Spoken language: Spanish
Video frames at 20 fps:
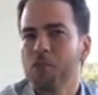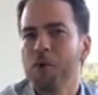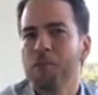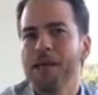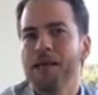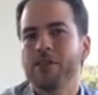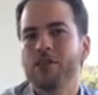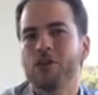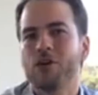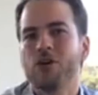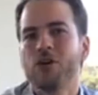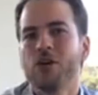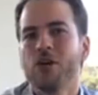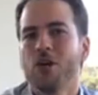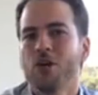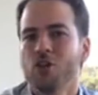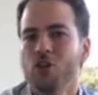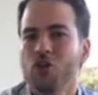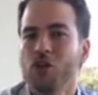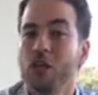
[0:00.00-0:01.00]
momento
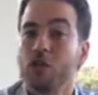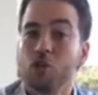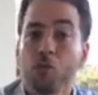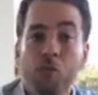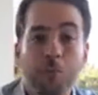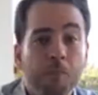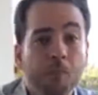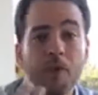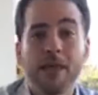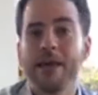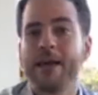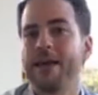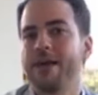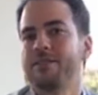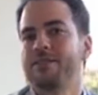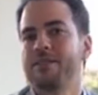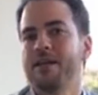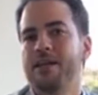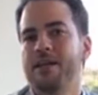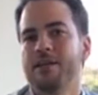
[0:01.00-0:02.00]
donde tú puedes
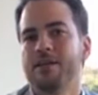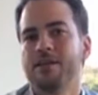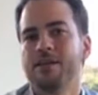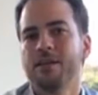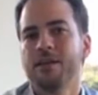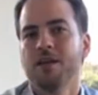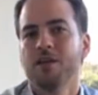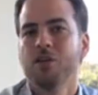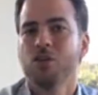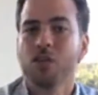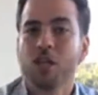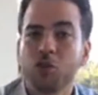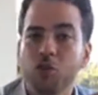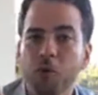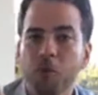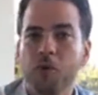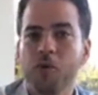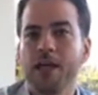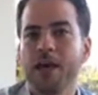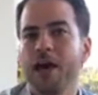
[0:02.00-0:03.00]
crecer donde
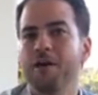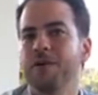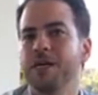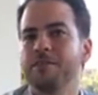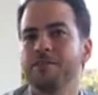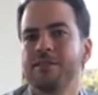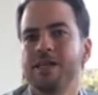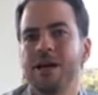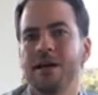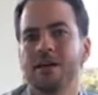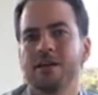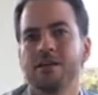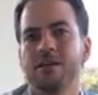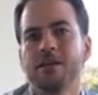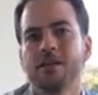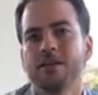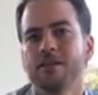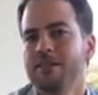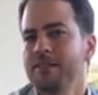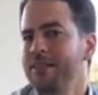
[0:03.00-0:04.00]
tú puedes avanzar.
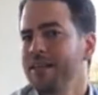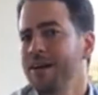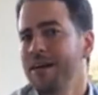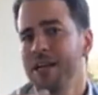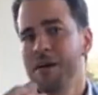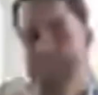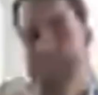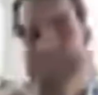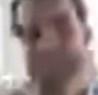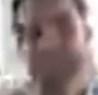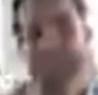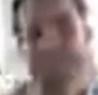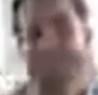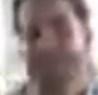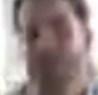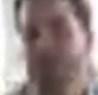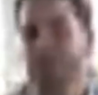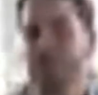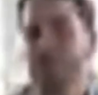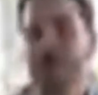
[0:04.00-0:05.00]
Se te van a
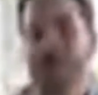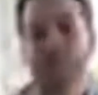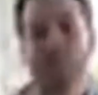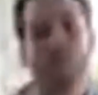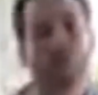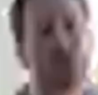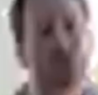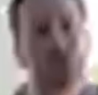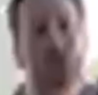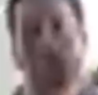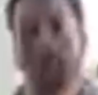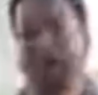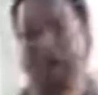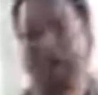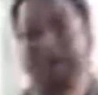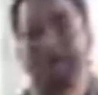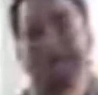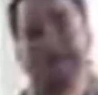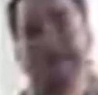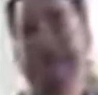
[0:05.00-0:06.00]
presentar obstáculos, se te van
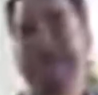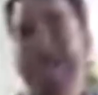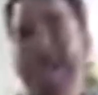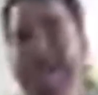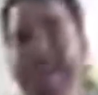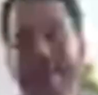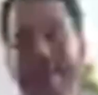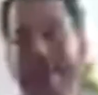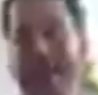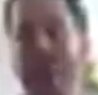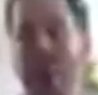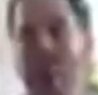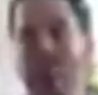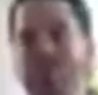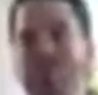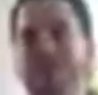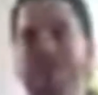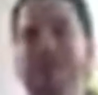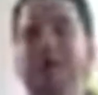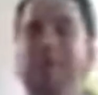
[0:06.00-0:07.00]
a presentar retos,
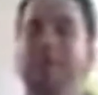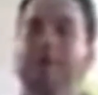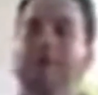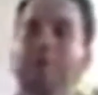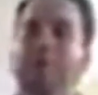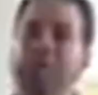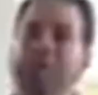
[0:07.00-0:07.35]
pero